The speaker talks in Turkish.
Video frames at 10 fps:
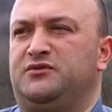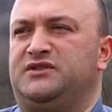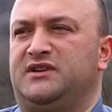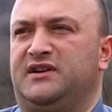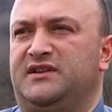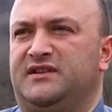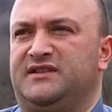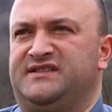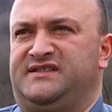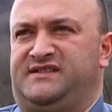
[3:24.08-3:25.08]
sınırları
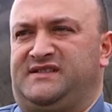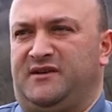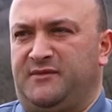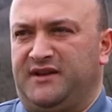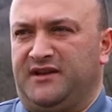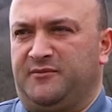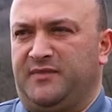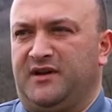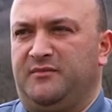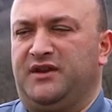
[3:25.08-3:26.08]
da o kadar
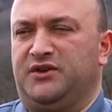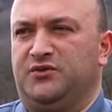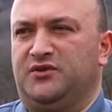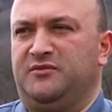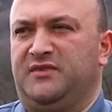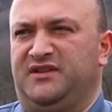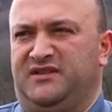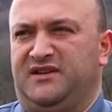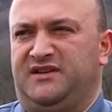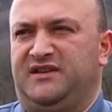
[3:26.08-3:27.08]
huzursuzluk, yarı
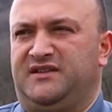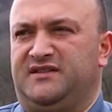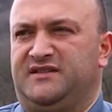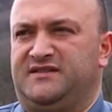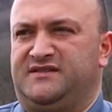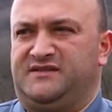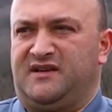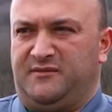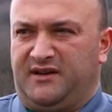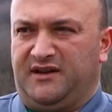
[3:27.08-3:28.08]
savaş veya
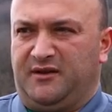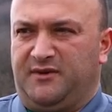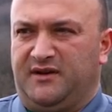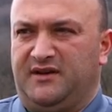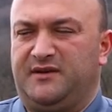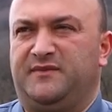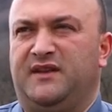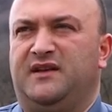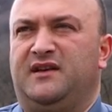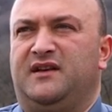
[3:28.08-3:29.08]
savaş durumuna girer.''
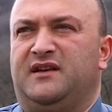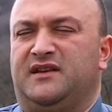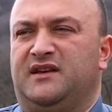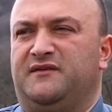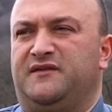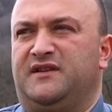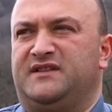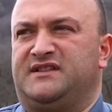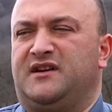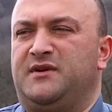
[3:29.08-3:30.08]
ne yazık
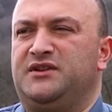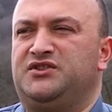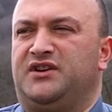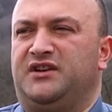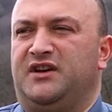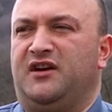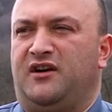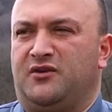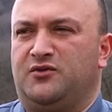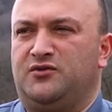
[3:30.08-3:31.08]
ki o
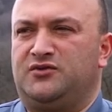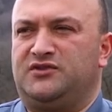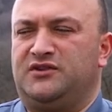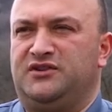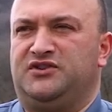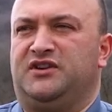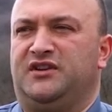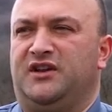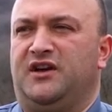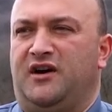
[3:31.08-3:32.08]
aşamayı yaşıyoruz
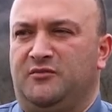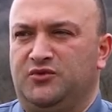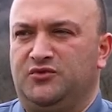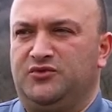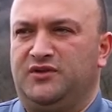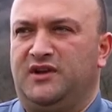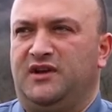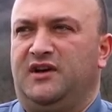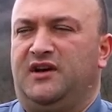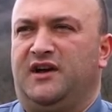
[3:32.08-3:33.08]
ifadesinde
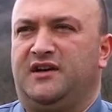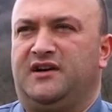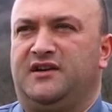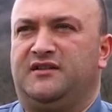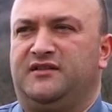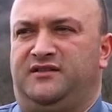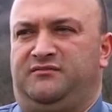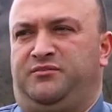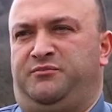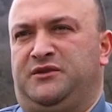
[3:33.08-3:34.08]
bulundu.
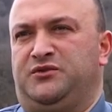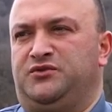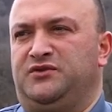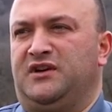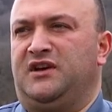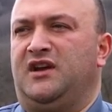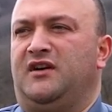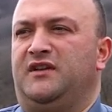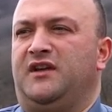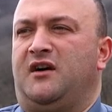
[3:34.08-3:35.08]
Bozkebarlı Narek
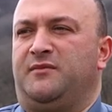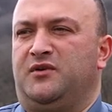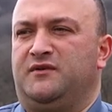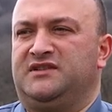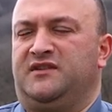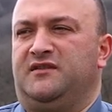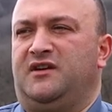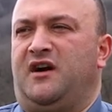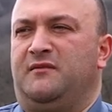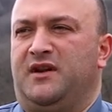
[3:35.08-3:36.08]
Beklaryan
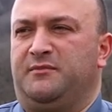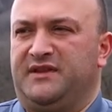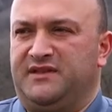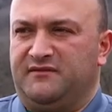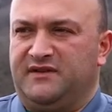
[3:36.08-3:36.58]
sınırda